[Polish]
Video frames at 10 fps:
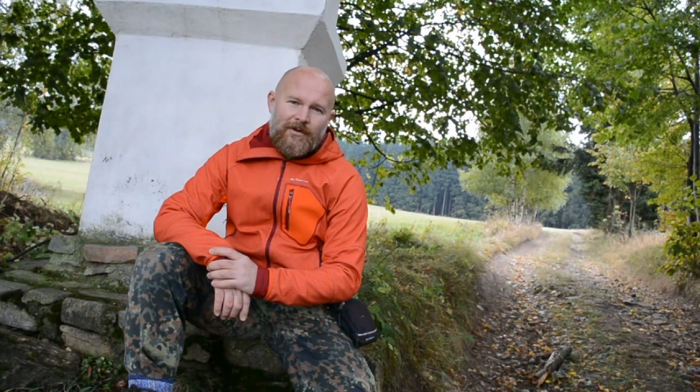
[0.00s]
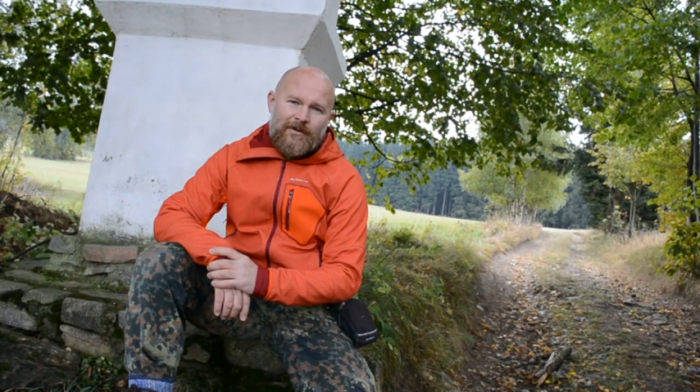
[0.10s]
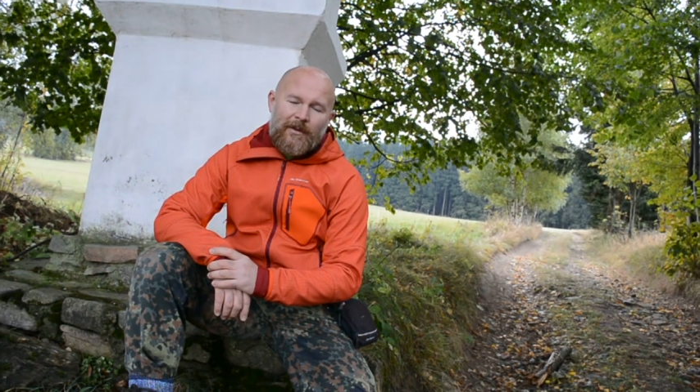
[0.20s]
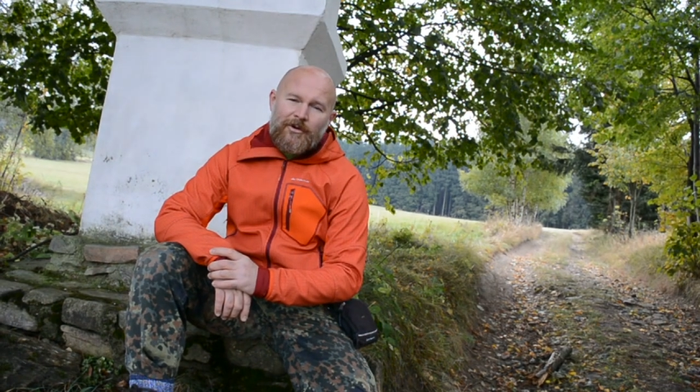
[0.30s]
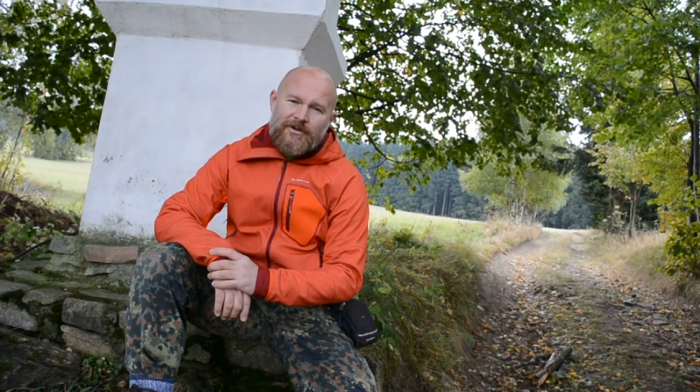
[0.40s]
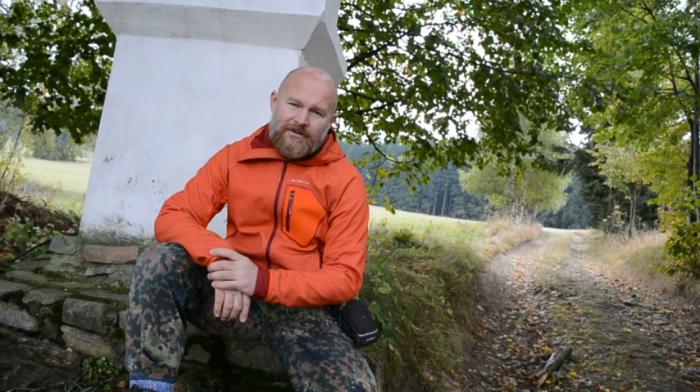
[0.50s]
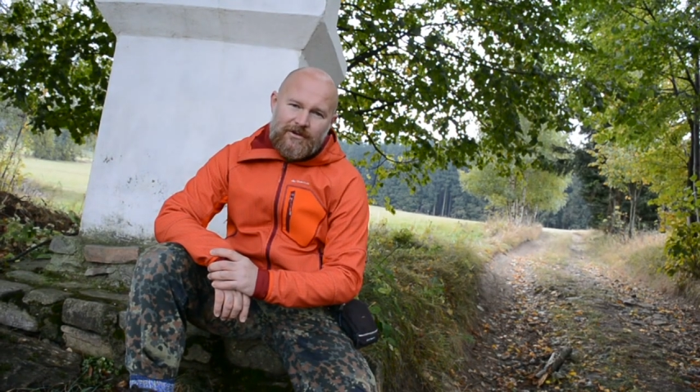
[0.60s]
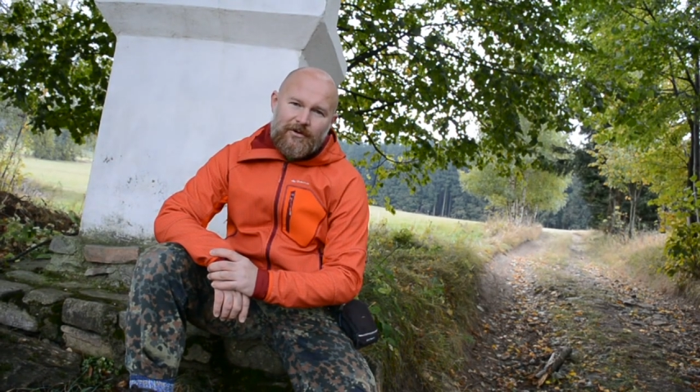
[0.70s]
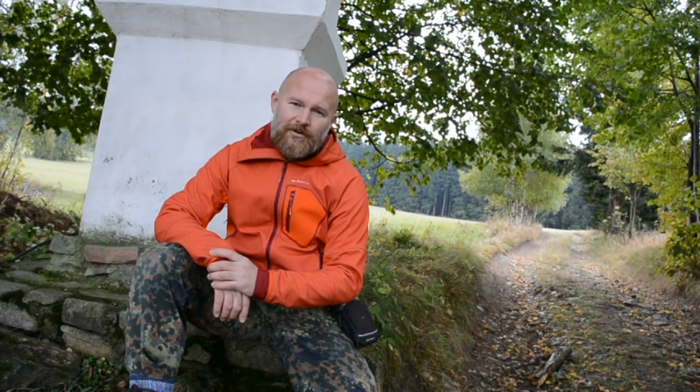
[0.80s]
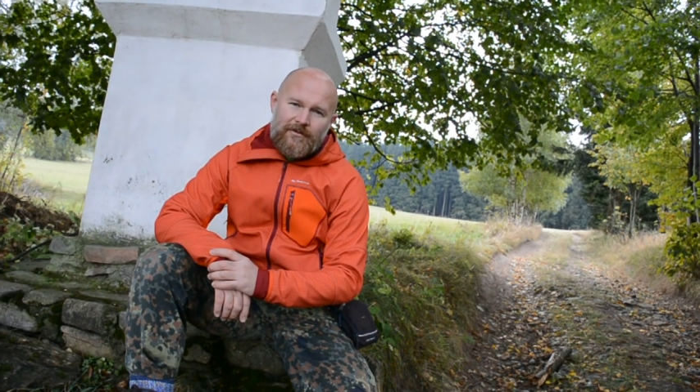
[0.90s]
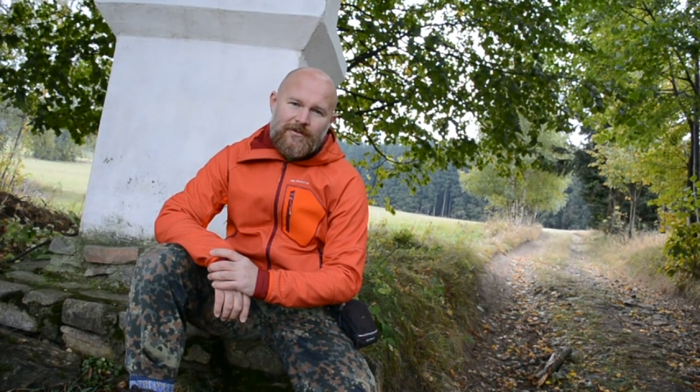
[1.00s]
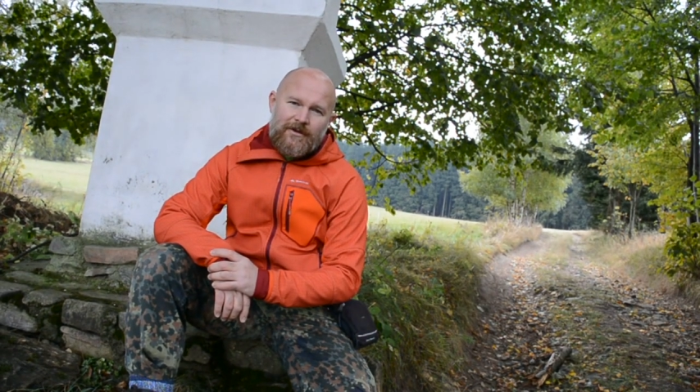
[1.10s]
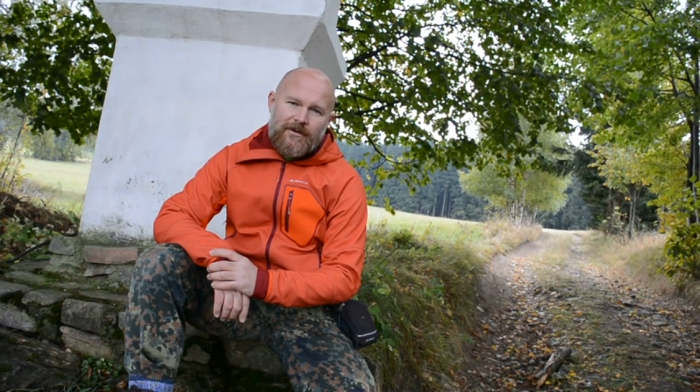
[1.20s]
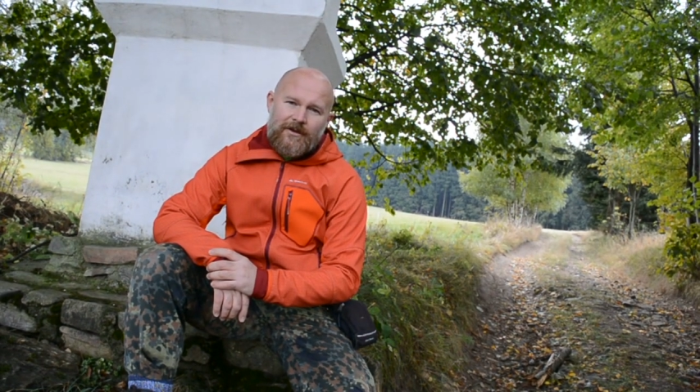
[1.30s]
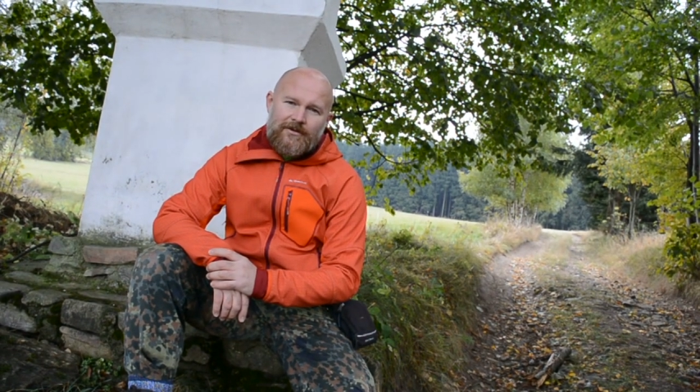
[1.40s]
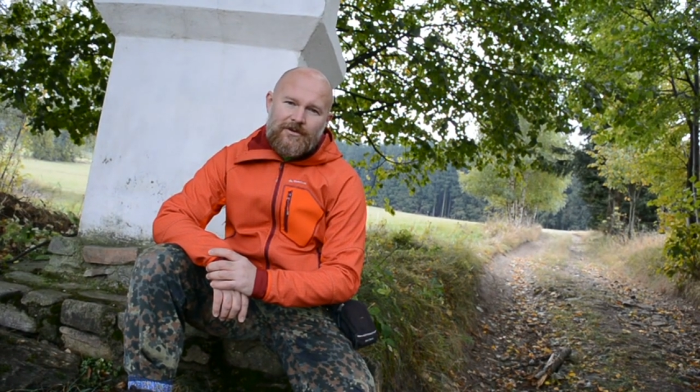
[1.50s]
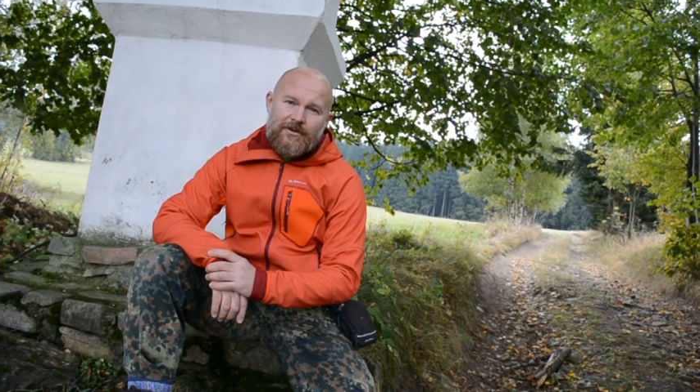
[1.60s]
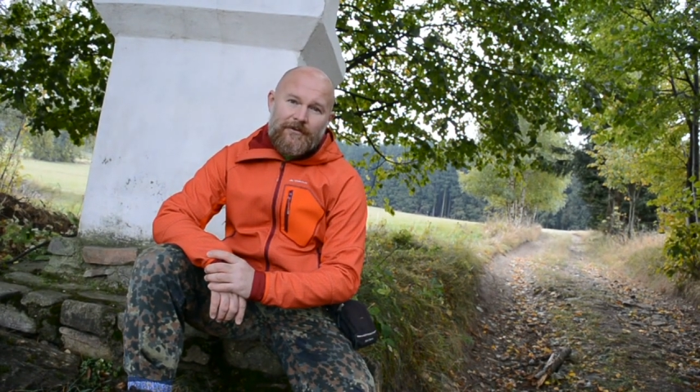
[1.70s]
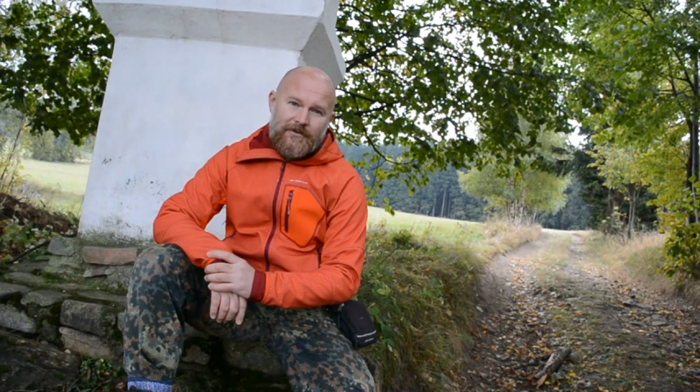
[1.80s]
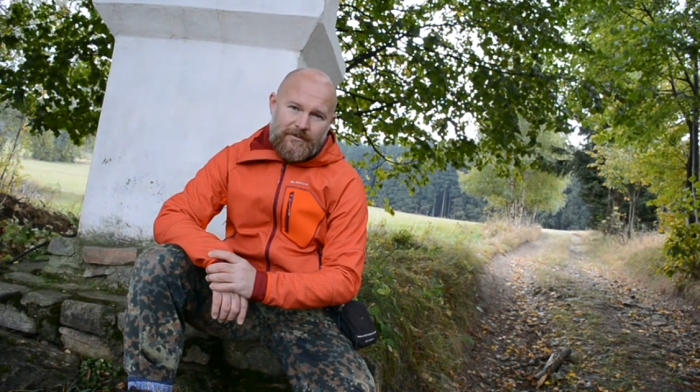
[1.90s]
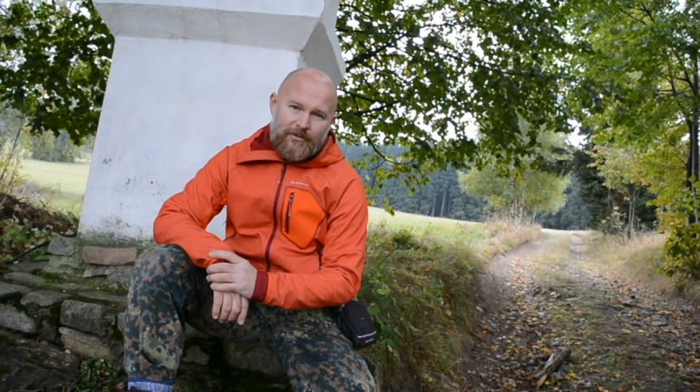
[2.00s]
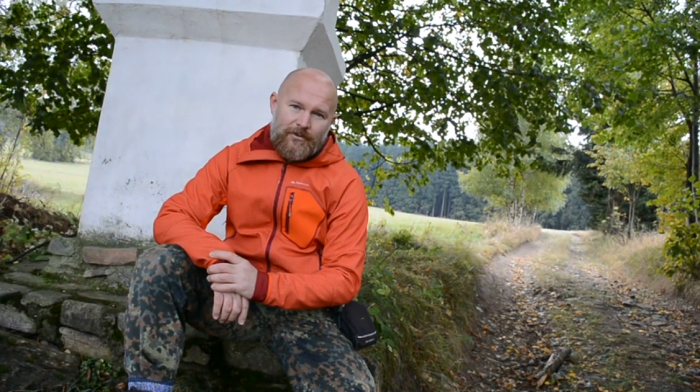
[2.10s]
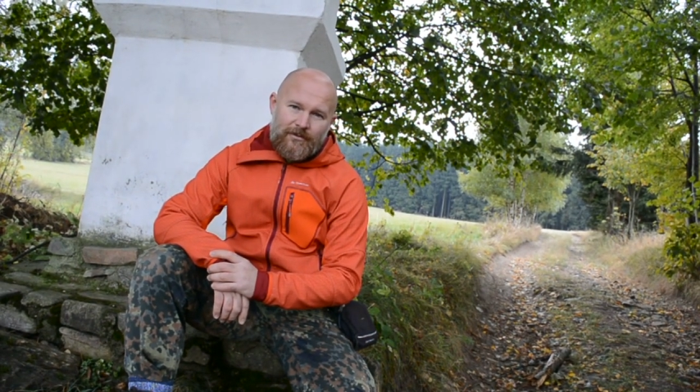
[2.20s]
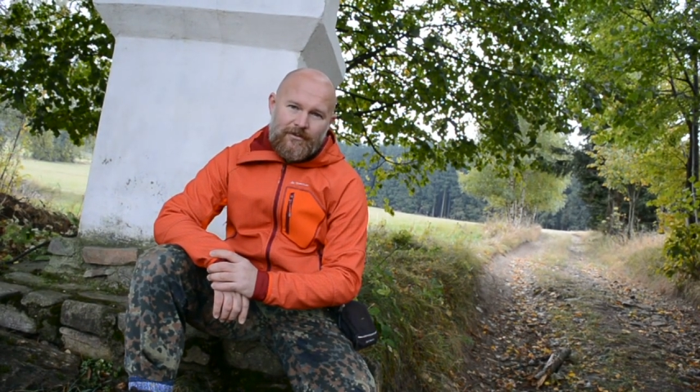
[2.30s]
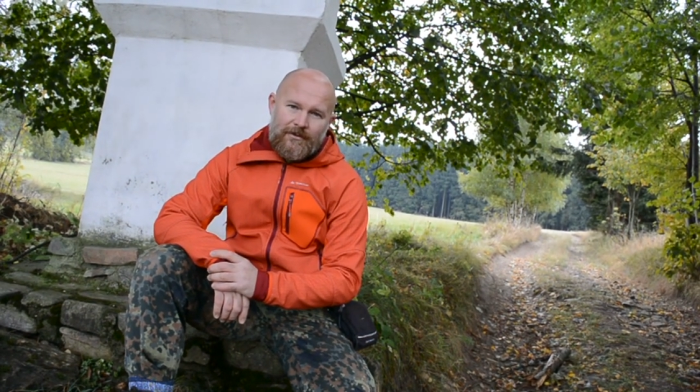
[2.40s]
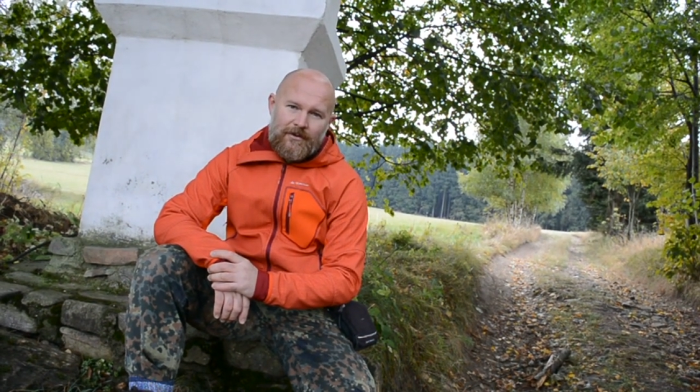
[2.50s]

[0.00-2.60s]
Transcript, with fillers: na mojej stronie w internecie i na Facebooku.